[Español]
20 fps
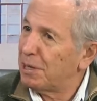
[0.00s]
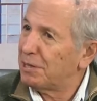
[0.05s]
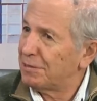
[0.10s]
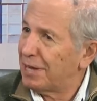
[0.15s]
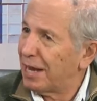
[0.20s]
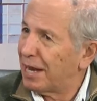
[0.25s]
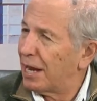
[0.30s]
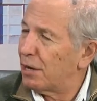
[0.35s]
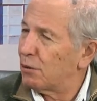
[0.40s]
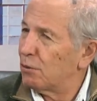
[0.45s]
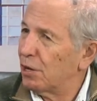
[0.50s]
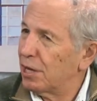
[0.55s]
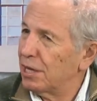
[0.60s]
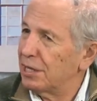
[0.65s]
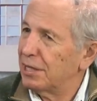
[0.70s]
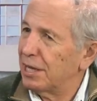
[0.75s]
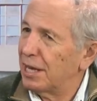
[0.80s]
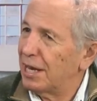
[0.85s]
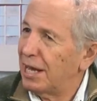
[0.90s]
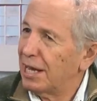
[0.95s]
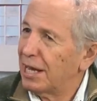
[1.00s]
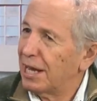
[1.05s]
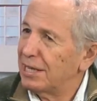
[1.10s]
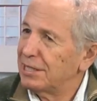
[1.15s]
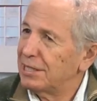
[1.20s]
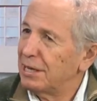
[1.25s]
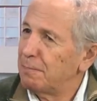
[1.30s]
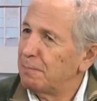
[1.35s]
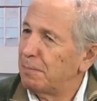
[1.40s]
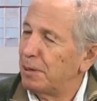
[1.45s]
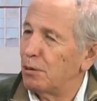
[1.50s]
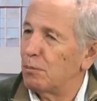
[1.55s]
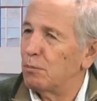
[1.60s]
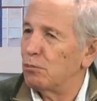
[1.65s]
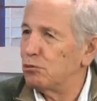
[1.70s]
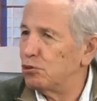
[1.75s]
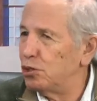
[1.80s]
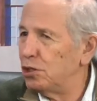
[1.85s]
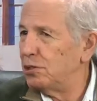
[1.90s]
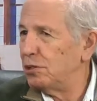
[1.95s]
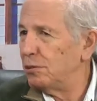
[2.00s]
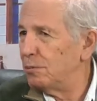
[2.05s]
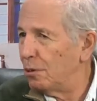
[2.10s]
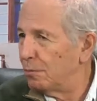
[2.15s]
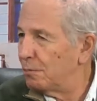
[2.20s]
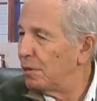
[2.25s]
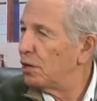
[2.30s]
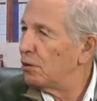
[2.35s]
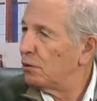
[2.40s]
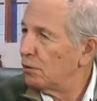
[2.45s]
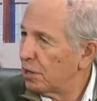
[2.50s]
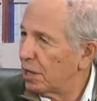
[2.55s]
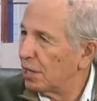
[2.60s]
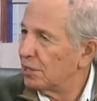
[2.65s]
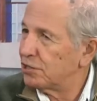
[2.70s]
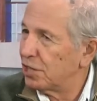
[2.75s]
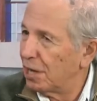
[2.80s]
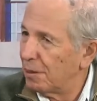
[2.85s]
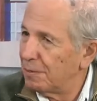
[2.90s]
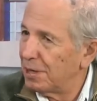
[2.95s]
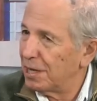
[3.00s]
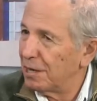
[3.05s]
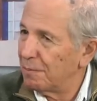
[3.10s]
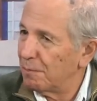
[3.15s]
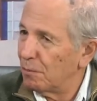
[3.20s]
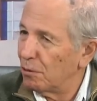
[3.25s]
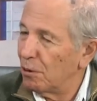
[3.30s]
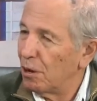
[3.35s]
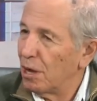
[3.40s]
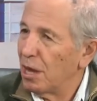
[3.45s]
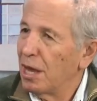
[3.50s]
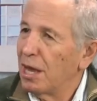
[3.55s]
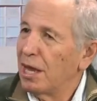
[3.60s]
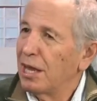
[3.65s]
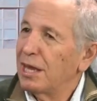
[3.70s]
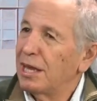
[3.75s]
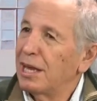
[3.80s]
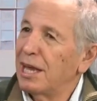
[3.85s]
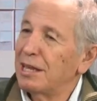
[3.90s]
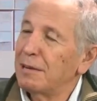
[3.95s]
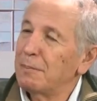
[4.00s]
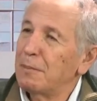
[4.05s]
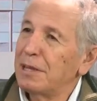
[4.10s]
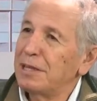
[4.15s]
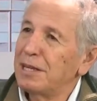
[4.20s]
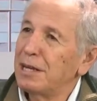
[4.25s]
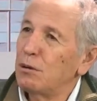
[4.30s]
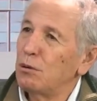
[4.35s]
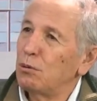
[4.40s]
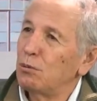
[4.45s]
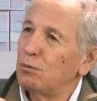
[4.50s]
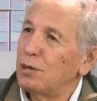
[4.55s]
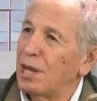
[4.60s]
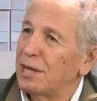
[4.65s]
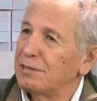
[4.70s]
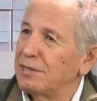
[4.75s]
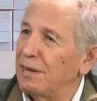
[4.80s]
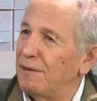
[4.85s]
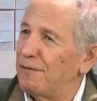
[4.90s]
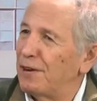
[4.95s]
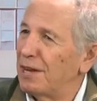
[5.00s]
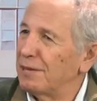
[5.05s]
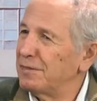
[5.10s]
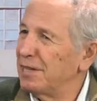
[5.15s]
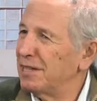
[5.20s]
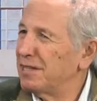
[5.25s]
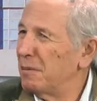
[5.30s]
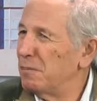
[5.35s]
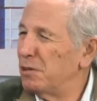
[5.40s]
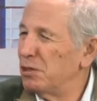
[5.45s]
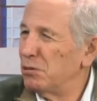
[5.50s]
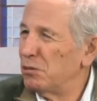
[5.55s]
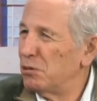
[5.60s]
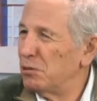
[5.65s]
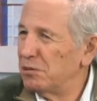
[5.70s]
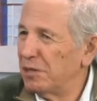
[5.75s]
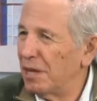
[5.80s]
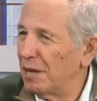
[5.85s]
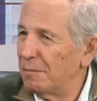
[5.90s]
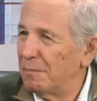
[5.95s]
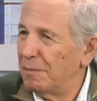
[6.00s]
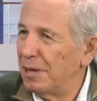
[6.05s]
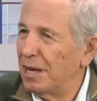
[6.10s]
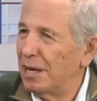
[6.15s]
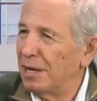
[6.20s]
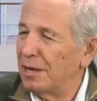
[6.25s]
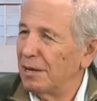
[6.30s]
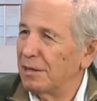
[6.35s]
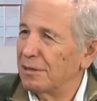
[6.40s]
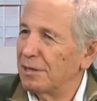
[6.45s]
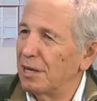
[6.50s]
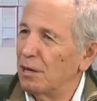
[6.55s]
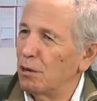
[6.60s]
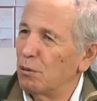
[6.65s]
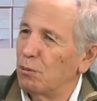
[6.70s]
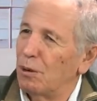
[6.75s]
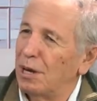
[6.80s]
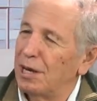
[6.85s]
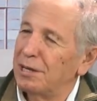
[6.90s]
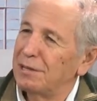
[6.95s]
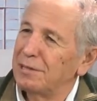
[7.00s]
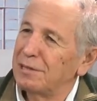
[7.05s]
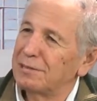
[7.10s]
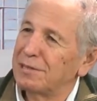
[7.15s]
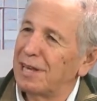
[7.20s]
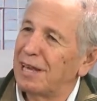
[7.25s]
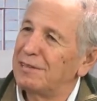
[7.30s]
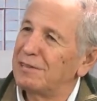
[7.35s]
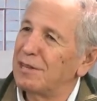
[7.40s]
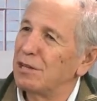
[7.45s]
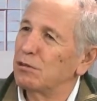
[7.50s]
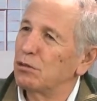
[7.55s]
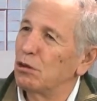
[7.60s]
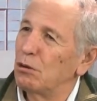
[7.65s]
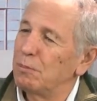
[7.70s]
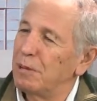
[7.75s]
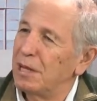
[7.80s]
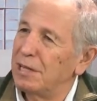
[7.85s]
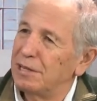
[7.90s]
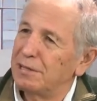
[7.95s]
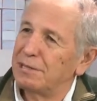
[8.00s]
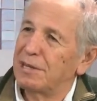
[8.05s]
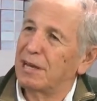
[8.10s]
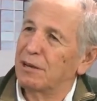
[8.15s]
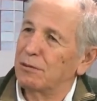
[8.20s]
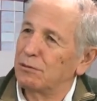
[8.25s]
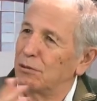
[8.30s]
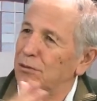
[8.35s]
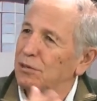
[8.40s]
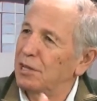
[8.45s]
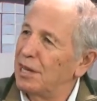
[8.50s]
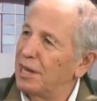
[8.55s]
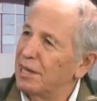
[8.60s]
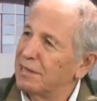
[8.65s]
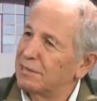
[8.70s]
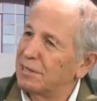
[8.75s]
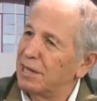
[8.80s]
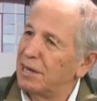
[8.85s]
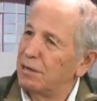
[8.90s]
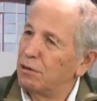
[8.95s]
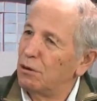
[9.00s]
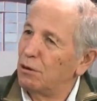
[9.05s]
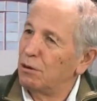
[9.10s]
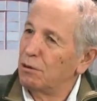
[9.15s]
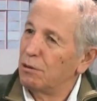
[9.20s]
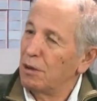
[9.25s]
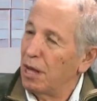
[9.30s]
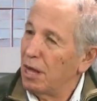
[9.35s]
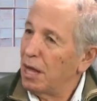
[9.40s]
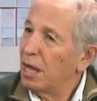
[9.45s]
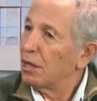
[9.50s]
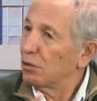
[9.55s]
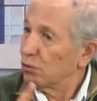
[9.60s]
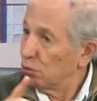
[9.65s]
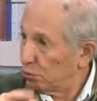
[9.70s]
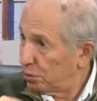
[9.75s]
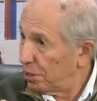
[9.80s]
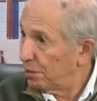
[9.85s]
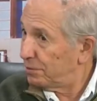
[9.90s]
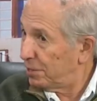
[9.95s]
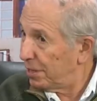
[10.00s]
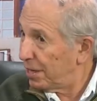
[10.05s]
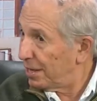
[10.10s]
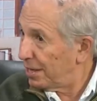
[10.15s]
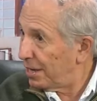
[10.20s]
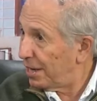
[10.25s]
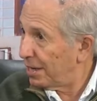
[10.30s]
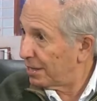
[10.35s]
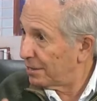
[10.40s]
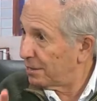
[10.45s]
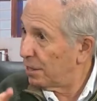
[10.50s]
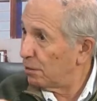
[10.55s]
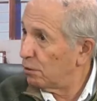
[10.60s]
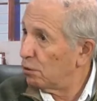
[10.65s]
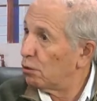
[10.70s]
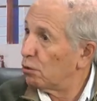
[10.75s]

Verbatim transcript: sacaron gente a la calle, pero muchísimo menos que el chavismo. Y además dieron una cifra, 7.100.000, de los cuales 600.000 dicen que son del exterior, donde sí en el exterior